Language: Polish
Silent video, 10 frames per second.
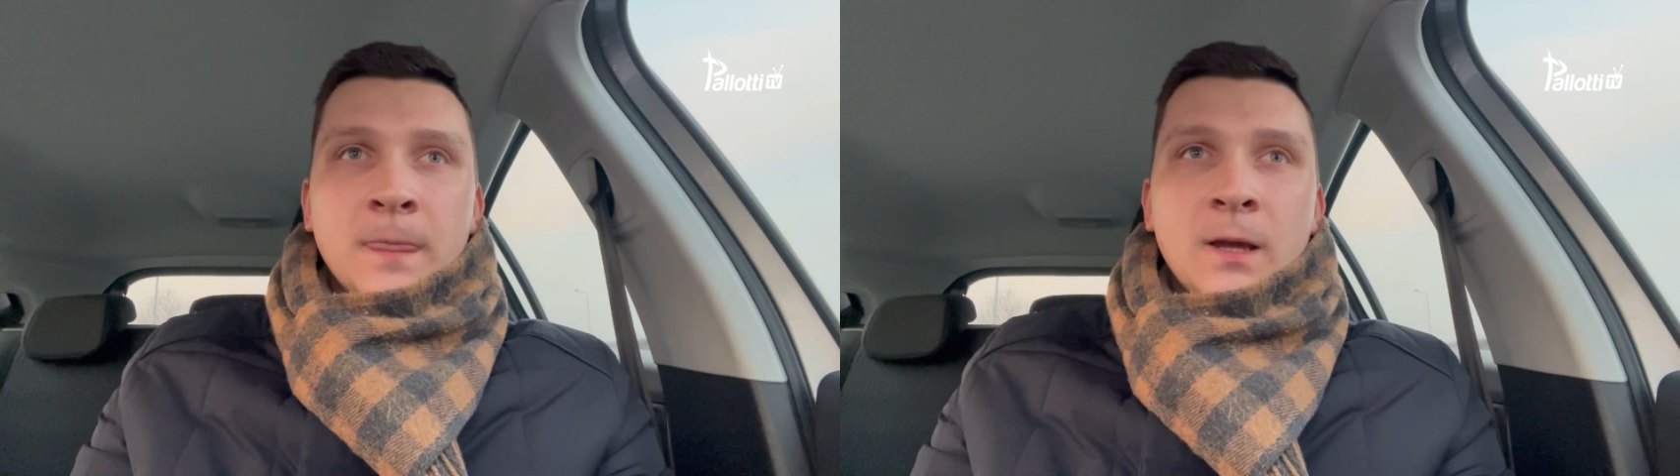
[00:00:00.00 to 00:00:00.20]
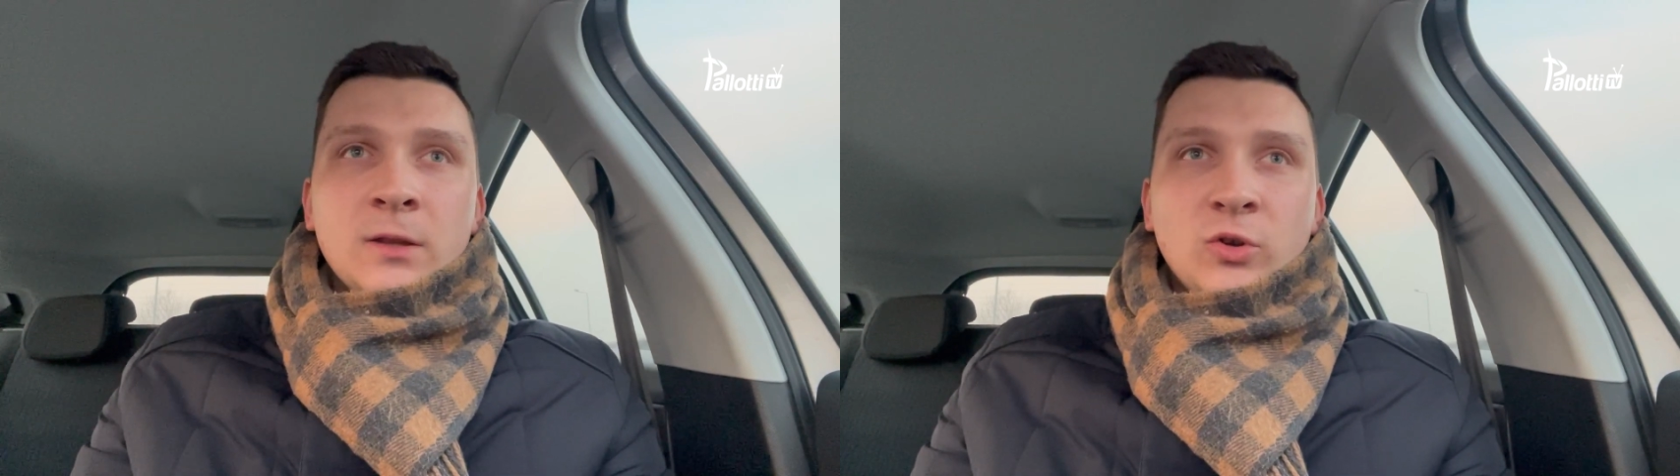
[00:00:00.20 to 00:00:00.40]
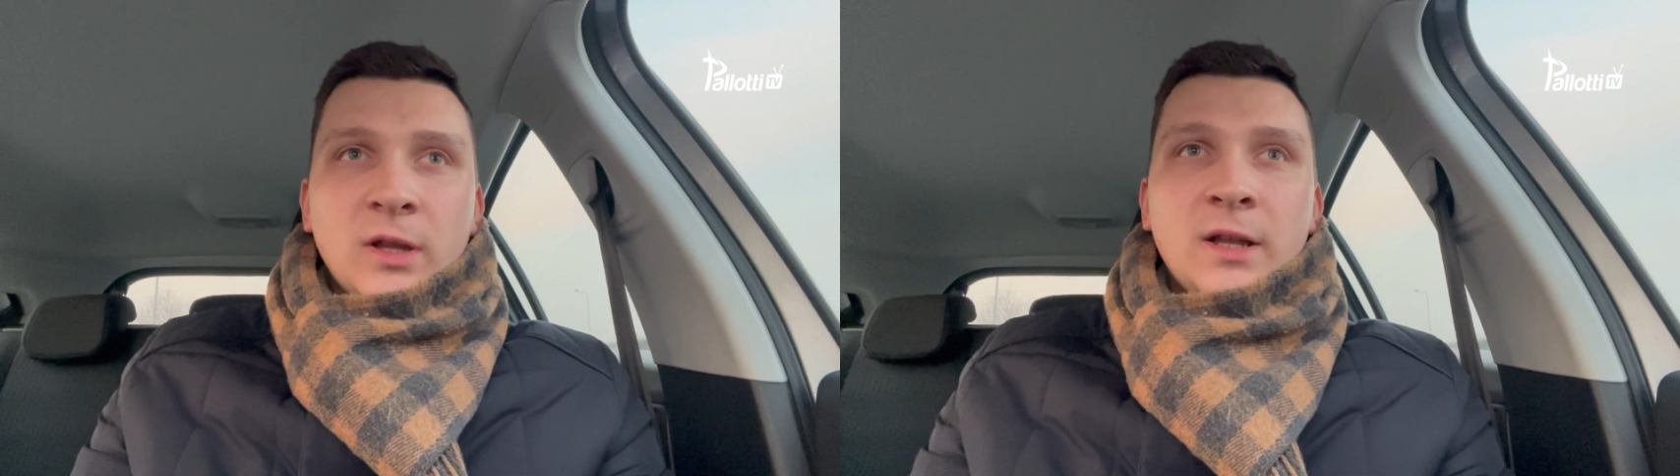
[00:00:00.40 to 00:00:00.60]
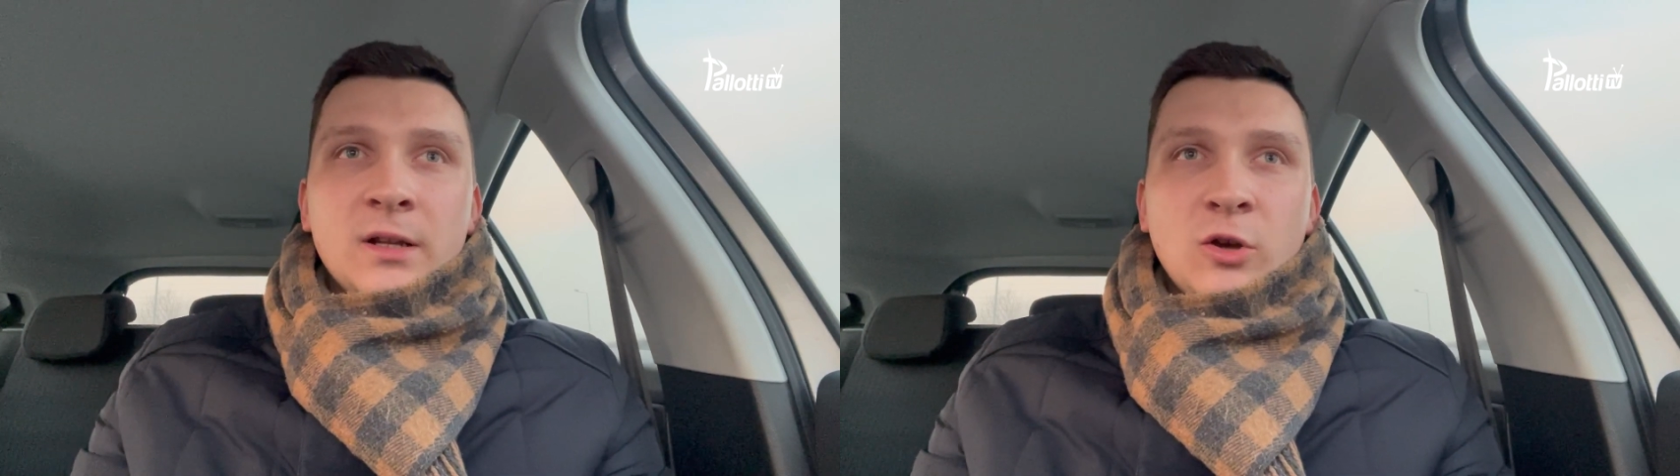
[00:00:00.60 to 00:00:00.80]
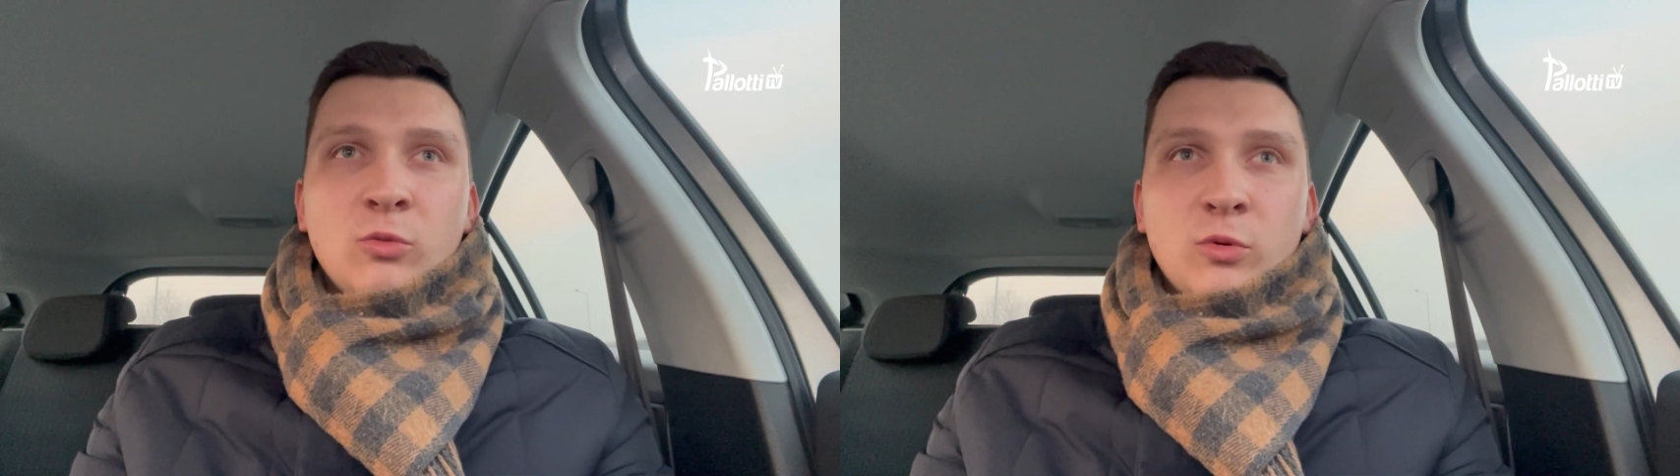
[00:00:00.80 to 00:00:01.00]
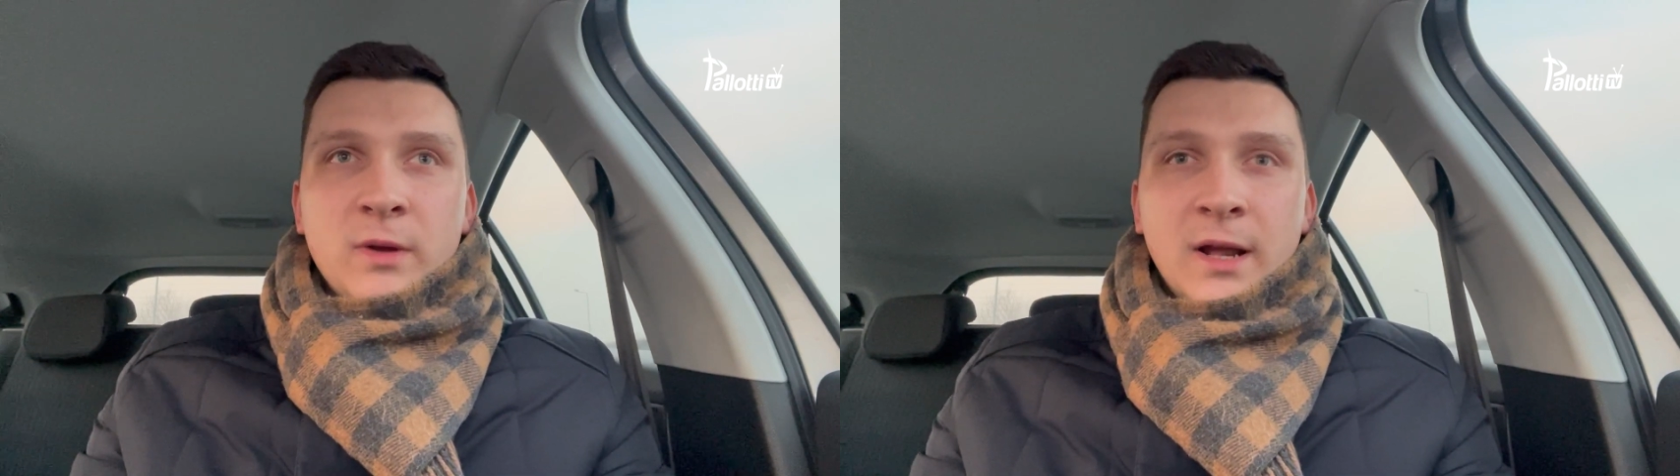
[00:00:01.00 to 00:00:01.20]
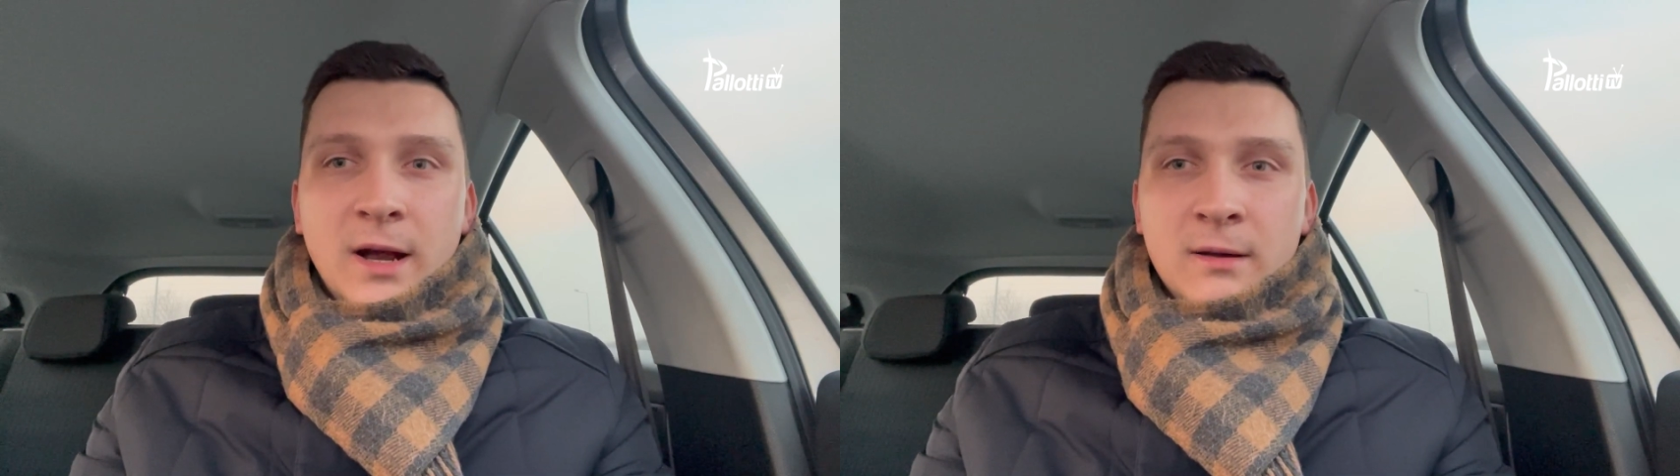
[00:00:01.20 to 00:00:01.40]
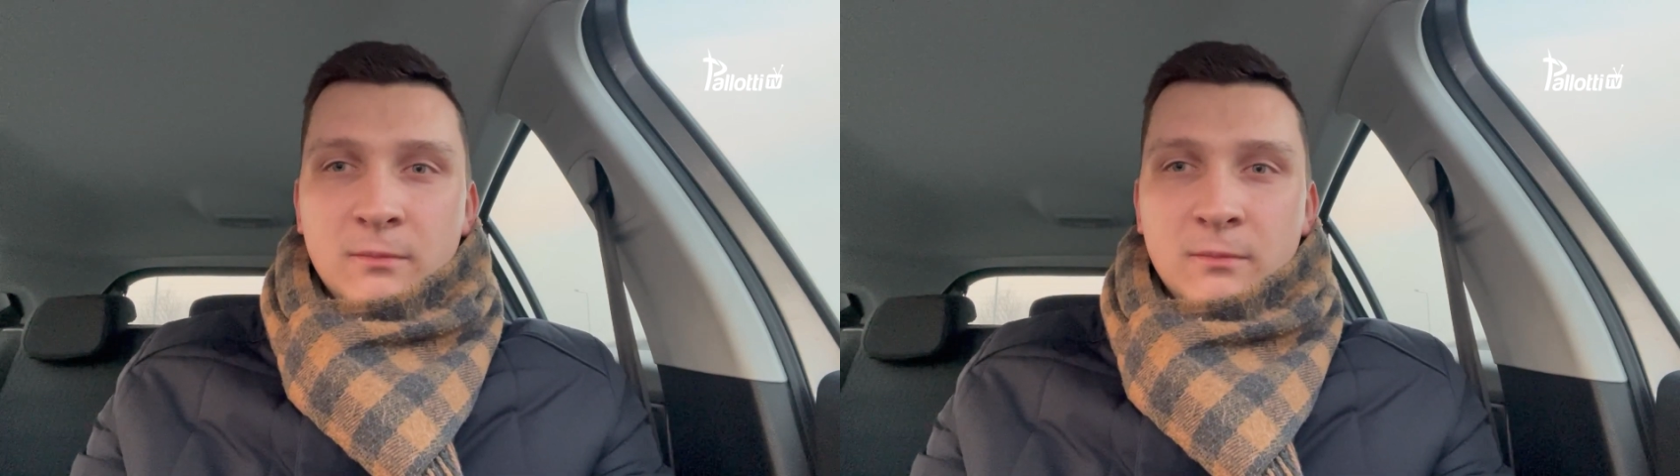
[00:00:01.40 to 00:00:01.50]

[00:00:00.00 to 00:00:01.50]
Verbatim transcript: e, to nadal nie obumiera,